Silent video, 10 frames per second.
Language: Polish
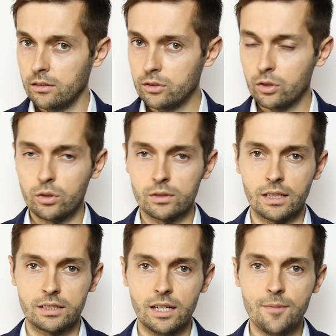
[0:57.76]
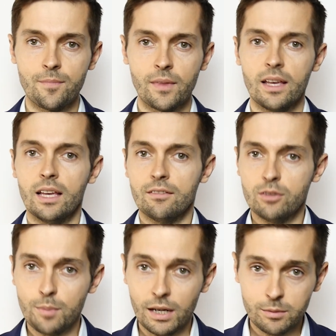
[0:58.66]
Co to oznacza?
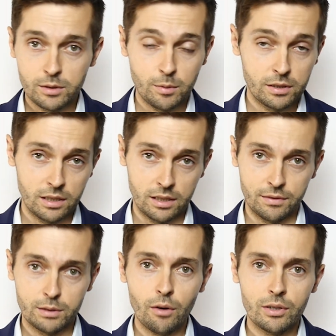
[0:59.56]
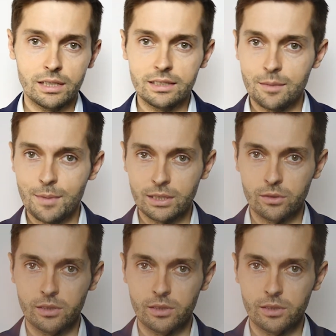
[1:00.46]
Wyobraźmy sobie, że wysłałeś SMS o